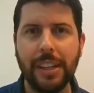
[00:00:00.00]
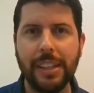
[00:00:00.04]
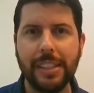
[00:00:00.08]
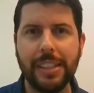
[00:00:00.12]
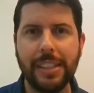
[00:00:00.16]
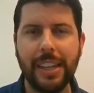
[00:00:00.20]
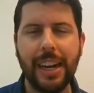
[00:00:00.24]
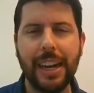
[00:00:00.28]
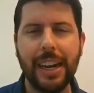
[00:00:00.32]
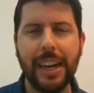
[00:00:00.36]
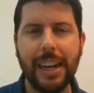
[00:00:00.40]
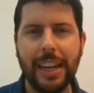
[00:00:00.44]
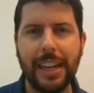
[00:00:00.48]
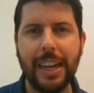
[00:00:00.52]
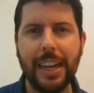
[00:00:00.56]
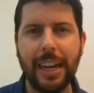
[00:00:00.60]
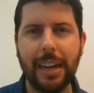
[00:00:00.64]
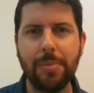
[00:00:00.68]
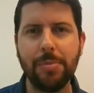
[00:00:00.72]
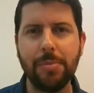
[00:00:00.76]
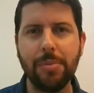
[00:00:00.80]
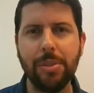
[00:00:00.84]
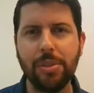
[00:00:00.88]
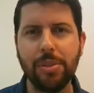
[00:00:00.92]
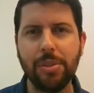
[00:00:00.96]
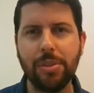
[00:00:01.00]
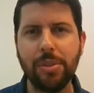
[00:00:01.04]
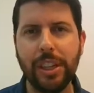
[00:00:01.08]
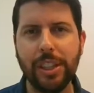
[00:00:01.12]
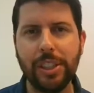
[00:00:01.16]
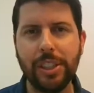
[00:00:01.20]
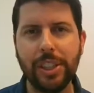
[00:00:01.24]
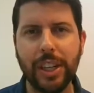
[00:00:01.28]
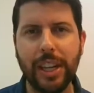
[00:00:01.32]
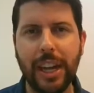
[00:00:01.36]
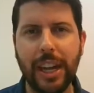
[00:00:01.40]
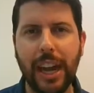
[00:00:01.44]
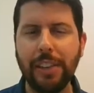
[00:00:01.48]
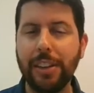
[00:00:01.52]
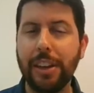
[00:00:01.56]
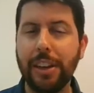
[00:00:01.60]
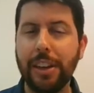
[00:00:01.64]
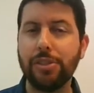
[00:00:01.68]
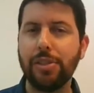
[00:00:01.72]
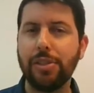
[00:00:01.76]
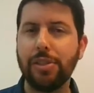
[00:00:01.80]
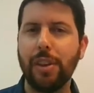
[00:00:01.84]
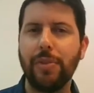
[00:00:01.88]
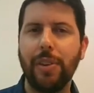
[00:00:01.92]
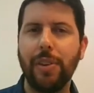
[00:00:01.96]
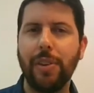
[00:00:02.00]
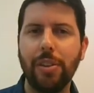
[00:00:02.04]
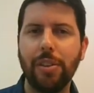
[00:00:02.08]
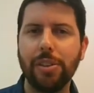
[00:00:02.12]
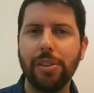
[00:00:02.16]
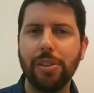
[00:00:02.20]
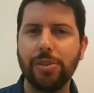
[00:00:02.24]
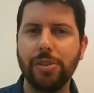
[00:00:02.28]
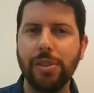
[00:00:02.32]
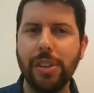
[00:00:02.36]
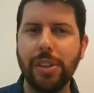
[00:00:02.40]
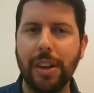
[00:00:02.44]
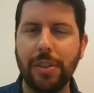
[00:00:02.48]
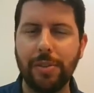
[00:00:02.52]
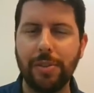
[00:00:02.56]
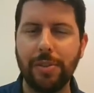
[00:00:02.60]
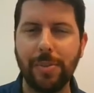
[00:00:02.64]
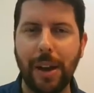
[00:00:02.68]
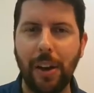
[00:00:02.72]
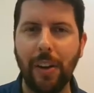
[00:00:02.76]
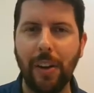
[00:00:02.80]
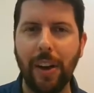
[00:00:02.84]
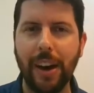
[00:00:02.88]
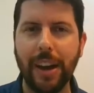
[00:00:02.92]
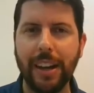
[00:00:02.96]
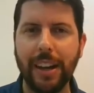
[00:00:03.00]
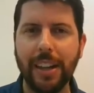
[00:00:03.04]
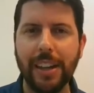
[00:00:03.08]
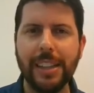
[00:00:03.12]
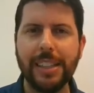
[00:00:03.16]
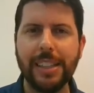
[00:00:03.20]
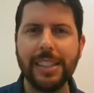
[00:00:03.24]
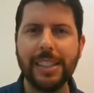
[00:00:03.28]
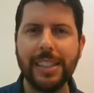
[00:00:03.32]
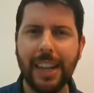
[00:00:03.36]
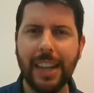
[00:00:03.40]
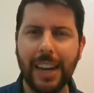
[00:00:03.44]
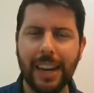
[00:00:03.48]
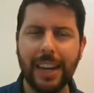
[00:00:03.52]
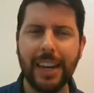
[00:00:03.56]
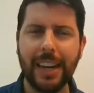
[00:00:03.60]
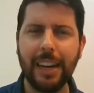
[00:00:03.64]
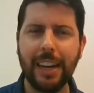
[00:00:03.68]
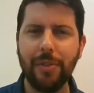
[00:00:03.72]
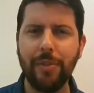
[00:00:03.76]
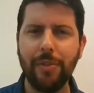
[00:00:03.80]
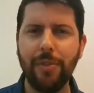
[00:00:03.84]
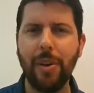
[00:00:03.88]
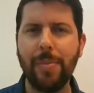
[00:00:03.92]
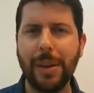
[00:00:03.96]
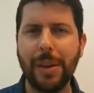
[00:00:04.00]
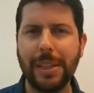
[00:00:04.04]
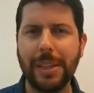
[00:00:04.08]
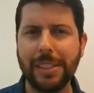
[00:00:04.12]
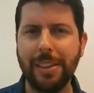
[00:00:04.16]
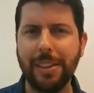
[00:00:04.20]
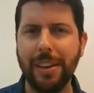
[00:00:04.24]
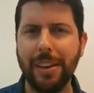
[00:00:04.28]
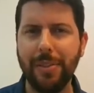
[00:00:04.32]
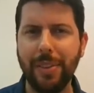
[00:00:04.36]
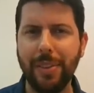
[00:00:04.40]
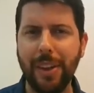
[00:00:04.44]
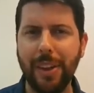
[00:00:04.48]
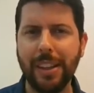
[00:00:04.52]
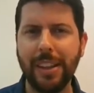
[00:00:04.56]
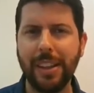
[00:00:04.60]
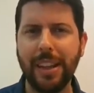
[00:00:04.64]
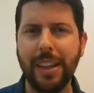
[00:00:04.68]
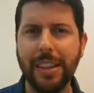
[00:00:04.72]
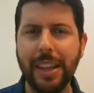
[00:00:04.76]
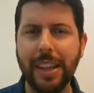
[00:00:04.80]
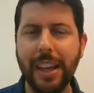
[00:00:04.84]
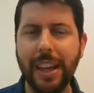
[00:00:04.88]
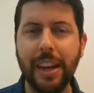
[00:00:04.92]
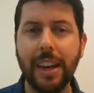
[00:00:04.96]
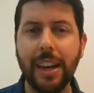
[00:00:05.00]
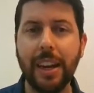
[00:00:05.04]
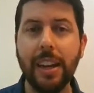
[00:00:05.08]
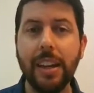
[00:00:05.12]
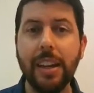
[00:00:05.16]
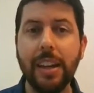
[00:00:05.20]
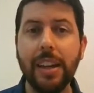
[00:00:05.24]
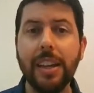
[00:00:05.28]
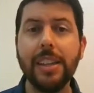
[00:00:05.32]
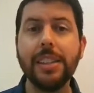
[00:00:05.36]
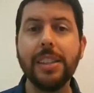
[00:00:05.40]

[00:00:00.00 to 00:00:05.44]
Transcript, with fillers: Será que ele era muito dedicado, ele só falou que estudava uma hora? Será que aquela informação é verdadeira?